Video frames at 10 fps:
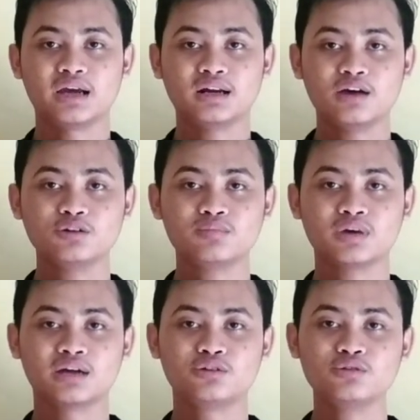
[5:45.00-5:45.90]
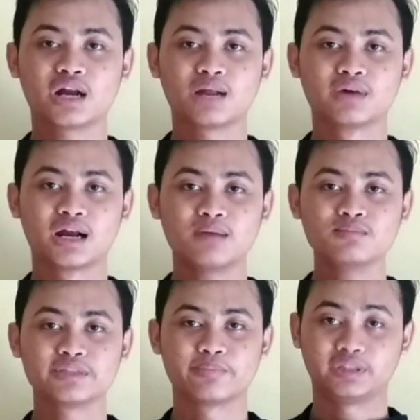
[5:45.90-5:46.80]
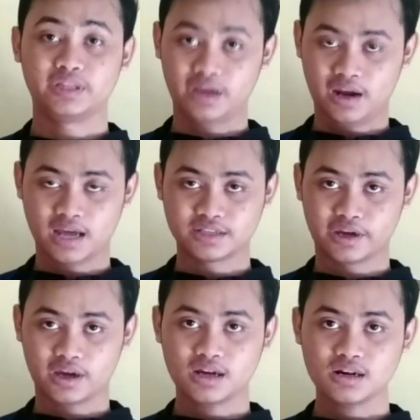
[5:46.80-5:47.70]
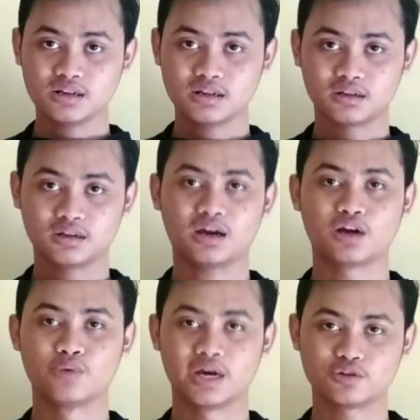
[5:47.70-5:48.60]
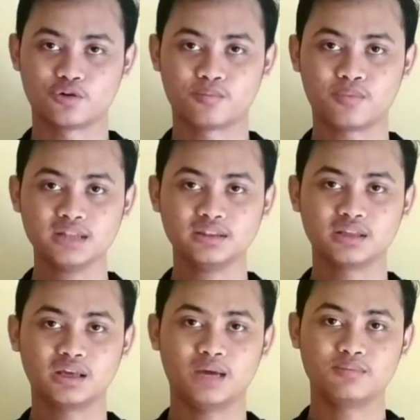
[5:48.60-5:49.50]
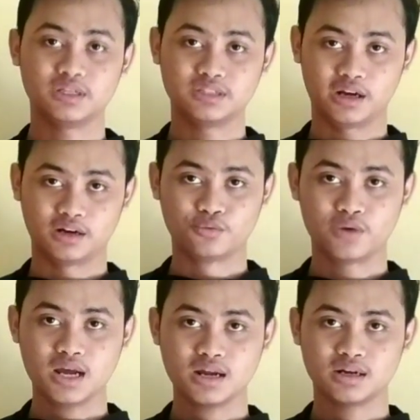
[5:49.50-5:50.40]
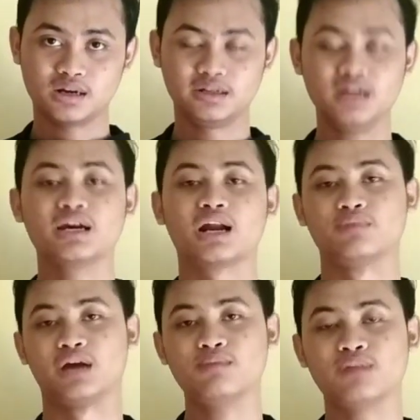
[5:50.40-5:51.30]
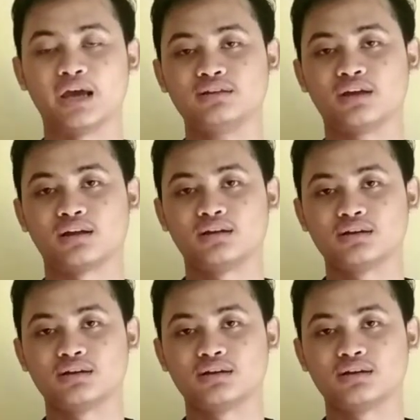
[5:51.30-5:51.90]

Air laut mengandung garam-garam seperti NaCl, k 2 s 4 mgcl 2 dan garam-garam lainnya.